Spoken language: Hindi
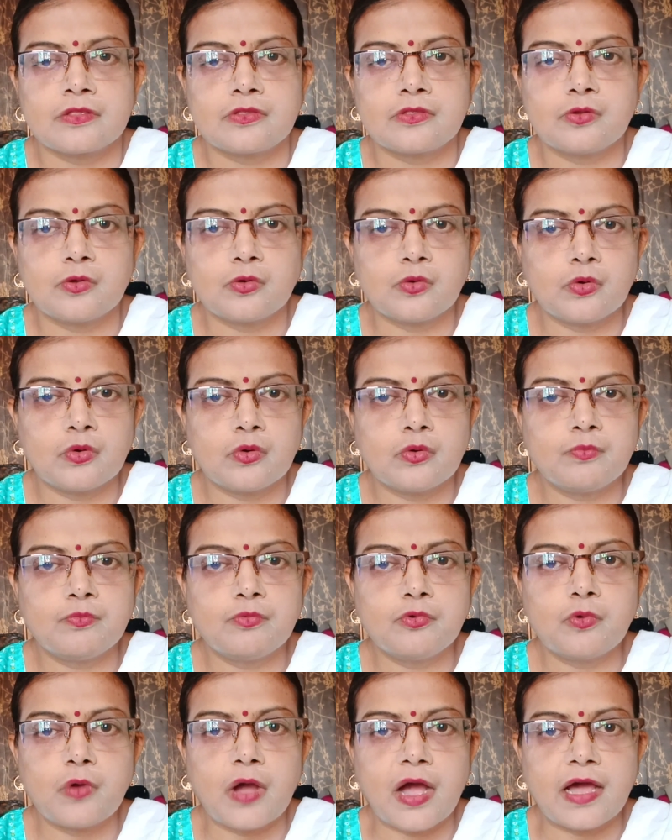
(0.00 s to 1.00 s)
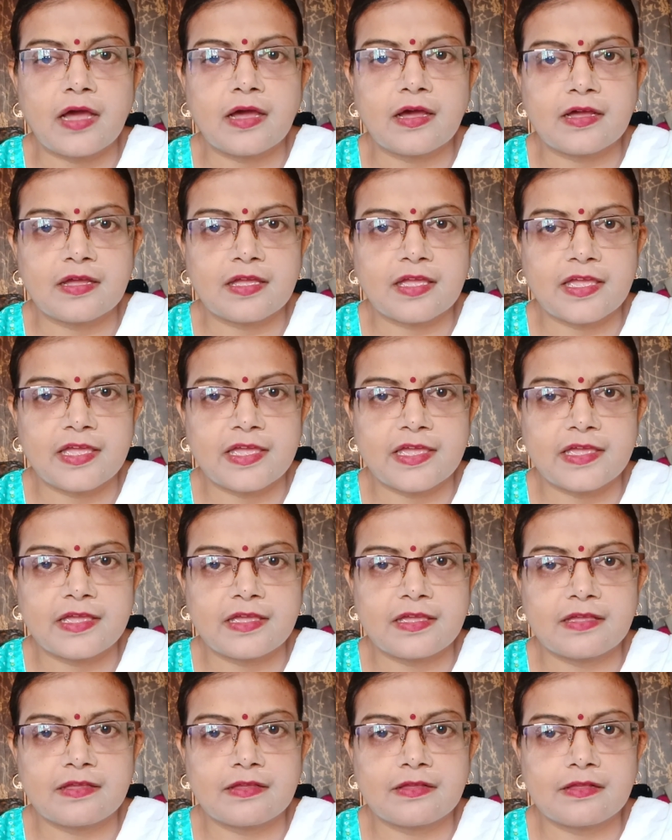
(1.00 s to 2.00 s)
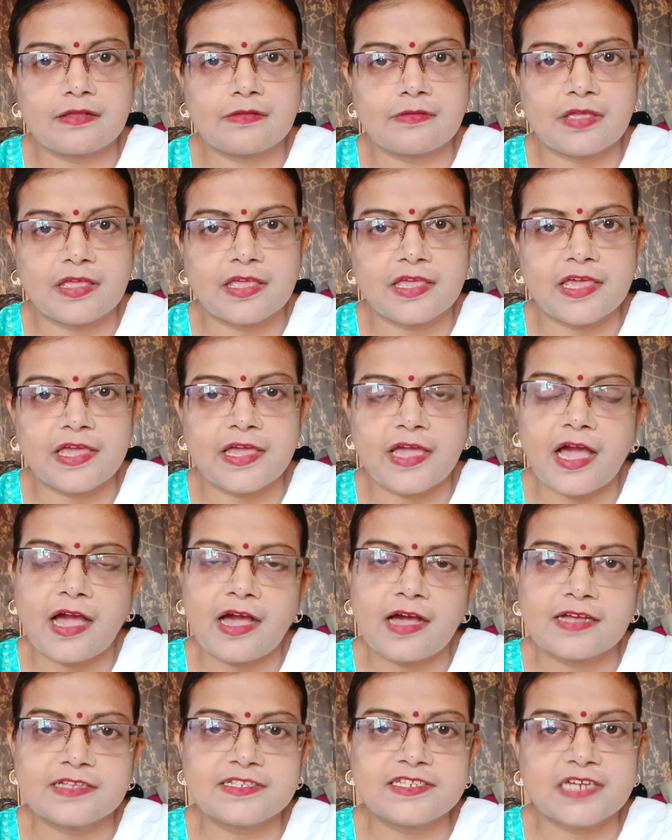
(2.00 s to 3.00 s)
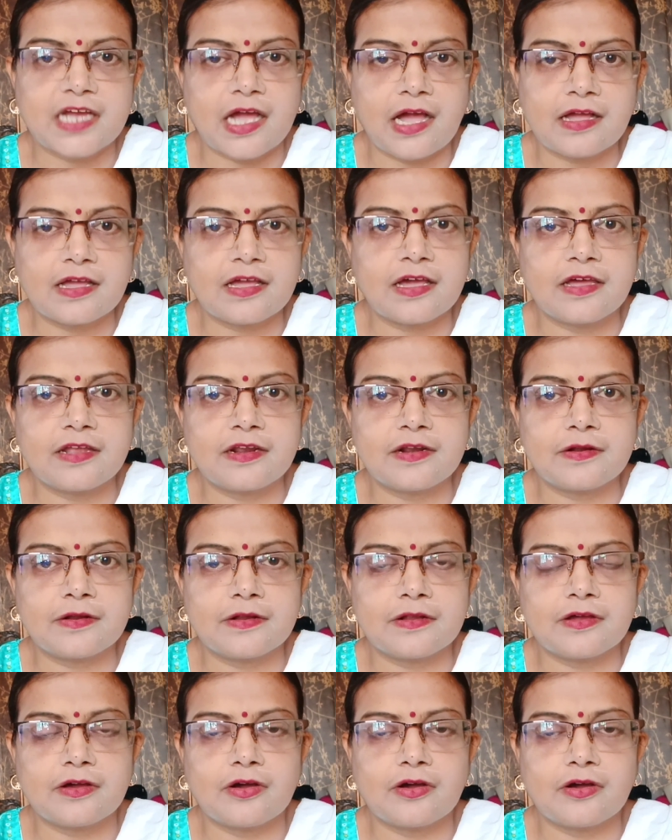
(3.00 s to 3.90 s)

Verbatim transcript: तो बुआ के यहाँ जाकर